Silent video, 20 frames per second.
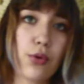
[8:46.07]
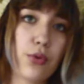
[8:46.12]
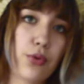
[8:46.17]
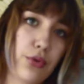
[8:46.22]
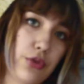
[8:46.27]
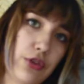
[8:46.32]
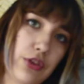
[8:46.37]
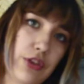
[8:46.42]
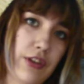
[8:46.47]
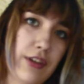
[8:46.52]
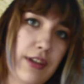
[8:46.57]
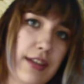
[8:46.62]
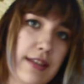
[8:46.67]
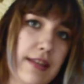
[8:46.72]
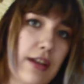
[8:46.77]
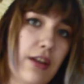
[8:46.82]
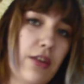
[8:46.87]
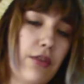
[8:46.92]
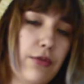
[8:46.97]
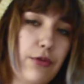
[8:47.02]

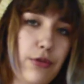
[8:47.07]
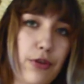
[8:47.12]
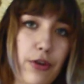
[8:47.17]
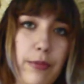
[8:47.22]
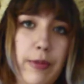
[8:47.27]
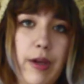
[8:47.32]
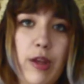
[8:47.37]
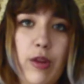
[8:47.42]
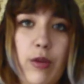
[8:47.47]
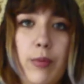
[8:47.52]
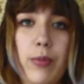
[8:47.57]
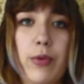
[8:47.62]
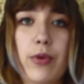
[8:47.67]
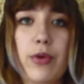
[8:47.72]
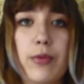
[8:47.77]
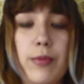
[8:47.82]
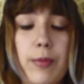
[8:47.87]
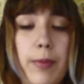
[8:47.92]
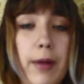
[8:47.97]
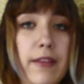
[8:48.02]
conjunto está conformado
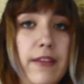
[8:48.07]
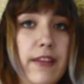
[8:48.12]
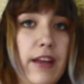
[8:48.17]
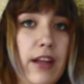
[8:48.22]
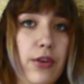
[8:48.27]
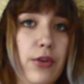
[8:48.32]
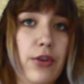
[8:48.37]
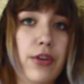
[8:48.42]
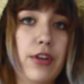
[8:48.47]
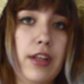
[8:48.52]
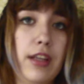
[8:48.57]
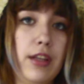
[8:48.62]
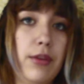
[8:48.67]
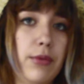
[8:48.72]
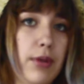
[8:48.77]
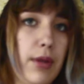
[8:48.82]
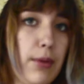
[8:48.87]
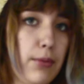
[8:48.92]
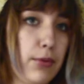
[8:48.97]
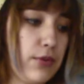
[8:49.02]
por un pantalón
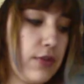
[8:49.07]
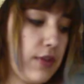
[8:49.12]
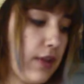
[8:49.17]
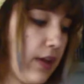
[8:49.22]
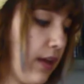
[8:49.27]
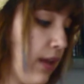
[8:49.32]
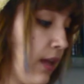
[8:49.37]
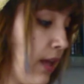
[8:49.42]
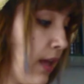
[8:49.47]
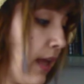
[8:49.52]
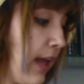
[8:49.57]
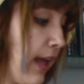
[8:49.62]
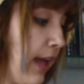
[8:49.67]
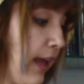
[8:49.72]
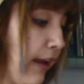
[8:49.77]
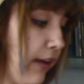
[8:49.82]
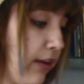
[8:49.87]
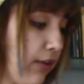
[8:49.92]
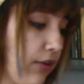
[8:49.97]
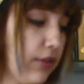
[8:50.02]
y una blusa.
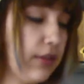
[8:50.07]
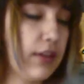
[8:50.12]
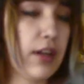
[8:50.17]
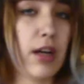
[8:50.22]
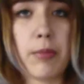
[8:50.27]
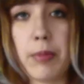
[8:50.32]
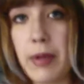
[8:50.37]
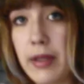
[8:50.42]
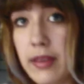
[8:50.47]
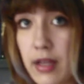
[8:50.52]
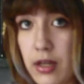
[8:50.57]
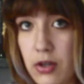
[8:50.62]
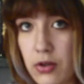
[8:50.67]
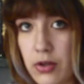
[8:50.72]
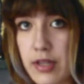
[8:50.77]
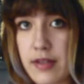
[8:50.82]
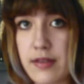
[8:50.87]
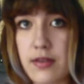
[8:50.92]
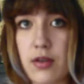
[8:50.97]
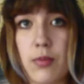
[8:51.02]
Encontrar
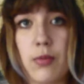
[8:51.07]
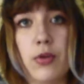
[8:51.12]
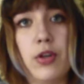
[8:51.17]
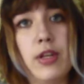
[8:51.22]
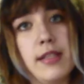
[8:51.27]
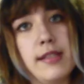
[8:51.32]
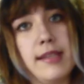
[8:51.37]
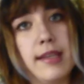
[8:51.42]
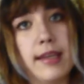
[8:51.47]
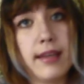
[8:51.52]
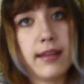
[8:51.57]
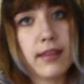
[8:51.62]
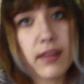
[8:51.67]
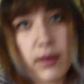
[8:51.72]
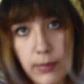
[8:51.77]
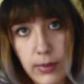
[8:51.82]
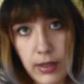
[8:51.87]
pantalones, como les dije